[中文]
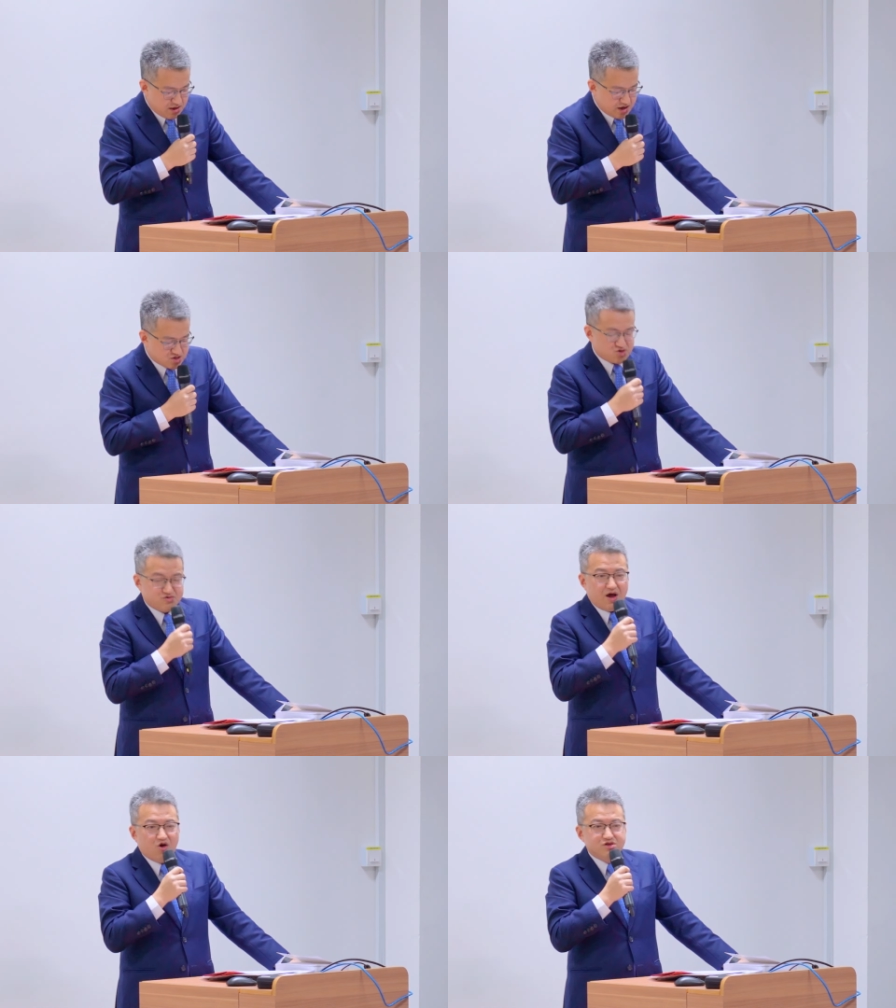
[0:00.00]

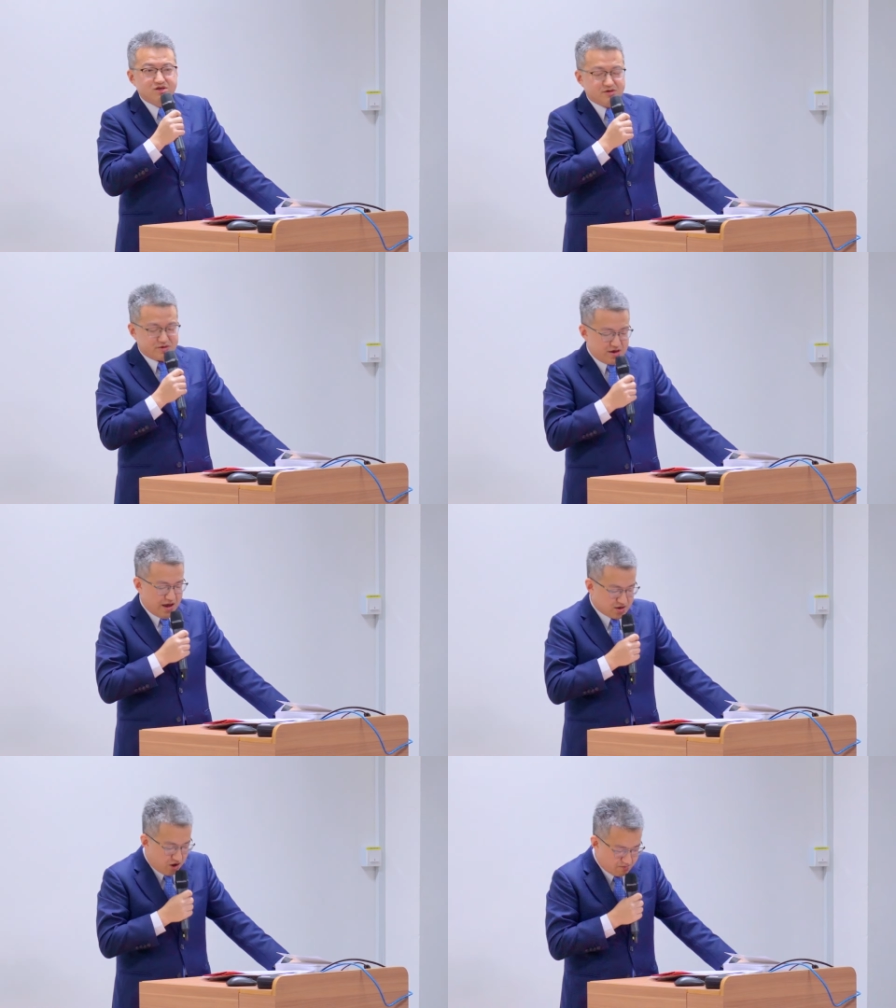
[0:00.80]
extraordinary
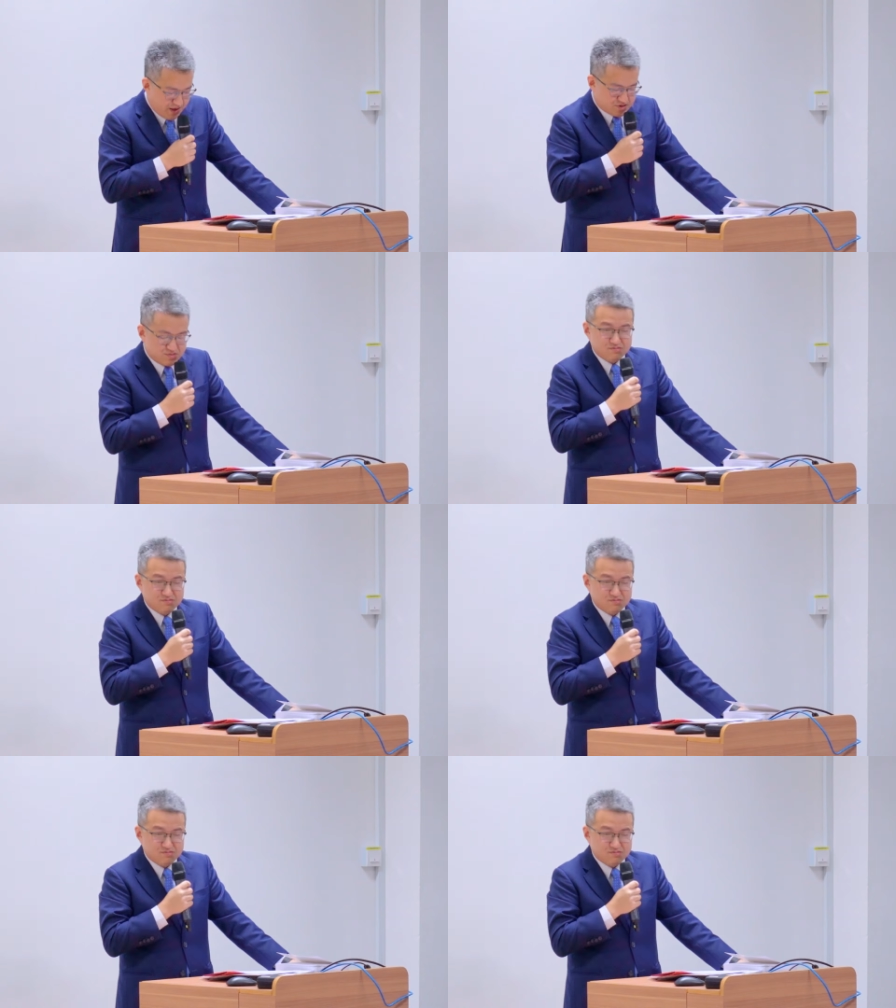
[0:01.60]
and complex，